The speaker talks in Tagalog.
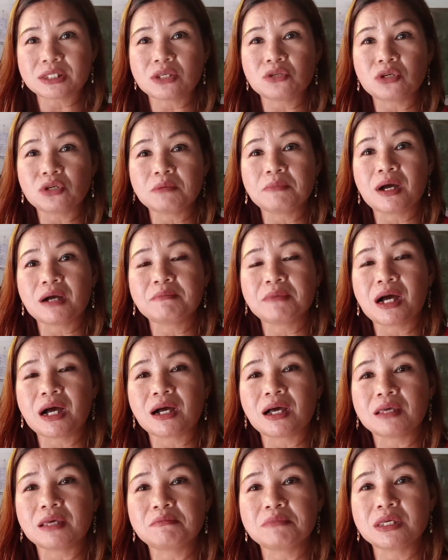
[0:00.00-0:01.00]
Kasi yung ibang
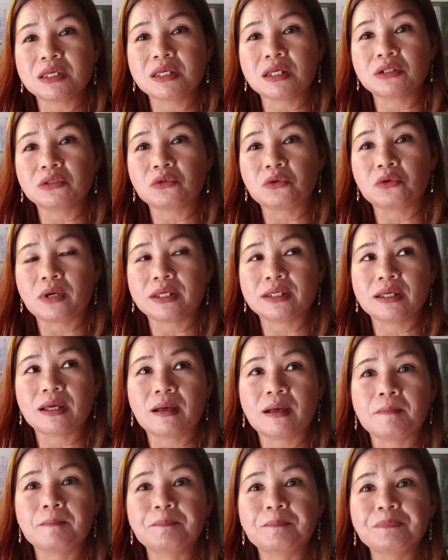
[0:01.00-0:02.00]
mga kaibigan ko ay
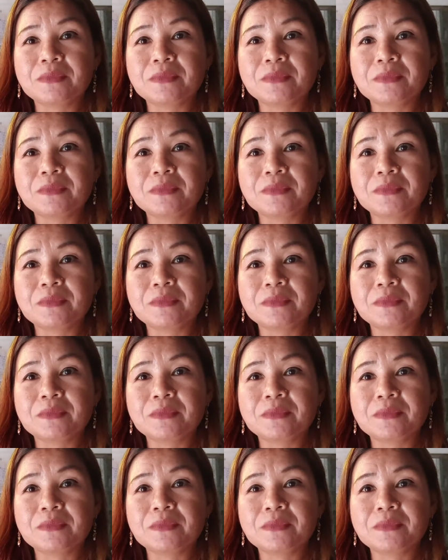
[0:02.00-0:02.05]
uh,